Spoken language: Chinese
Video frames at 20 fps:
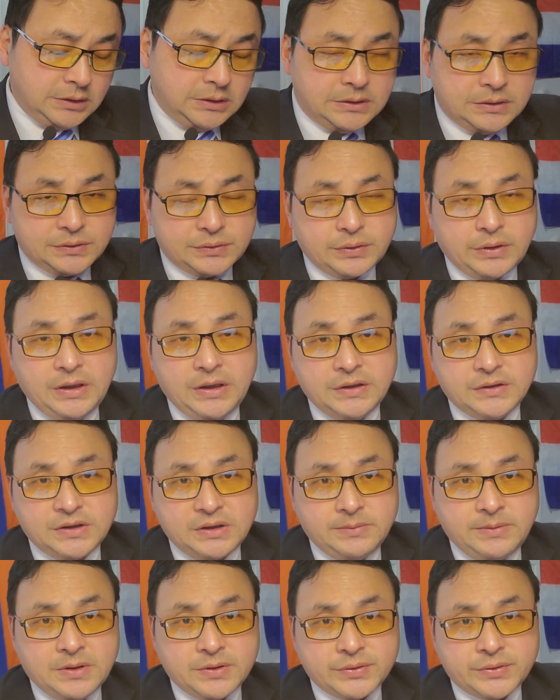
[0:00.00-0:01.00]
所以，这
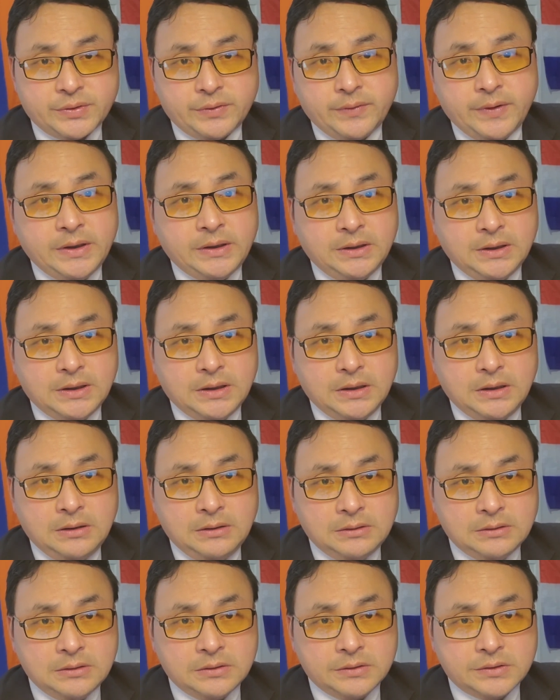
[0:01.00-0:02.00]
帮所谓的
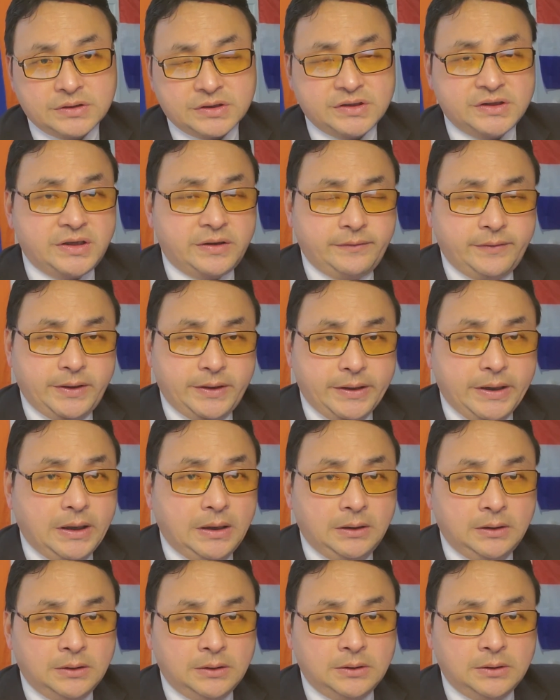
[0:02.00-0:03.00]
政协委员，
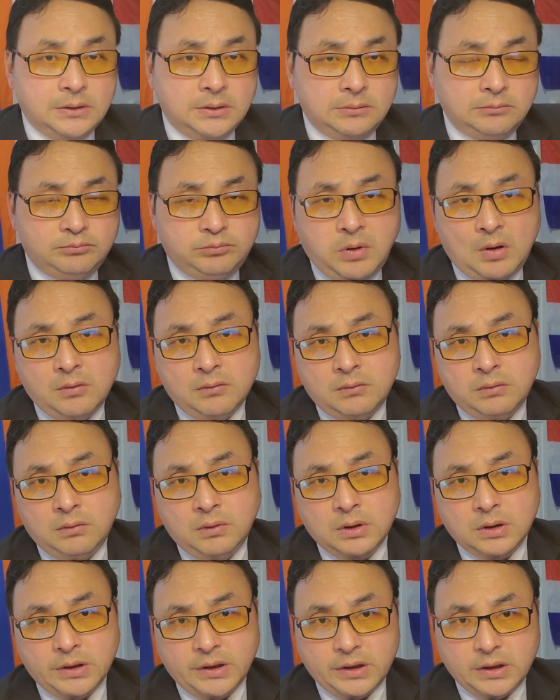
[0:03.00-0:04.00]
包
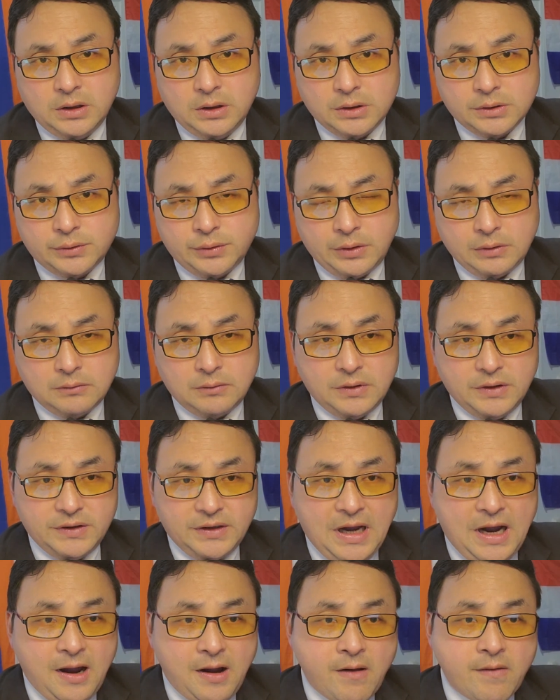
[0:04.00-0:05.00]
括那个全国人
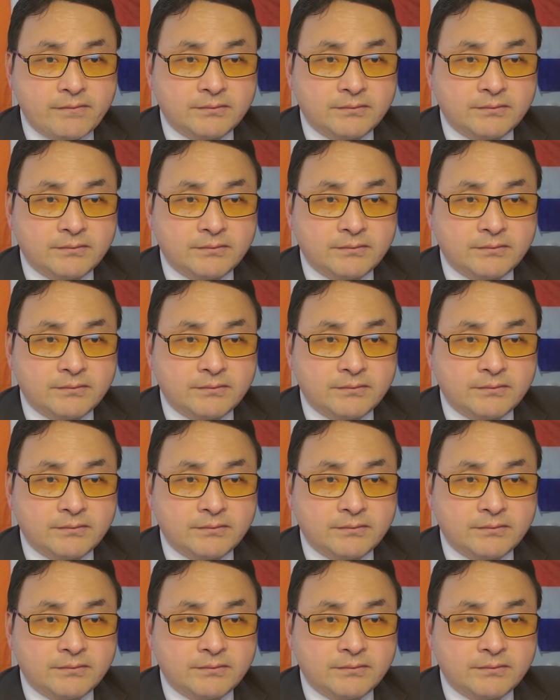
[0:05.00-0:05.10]
大，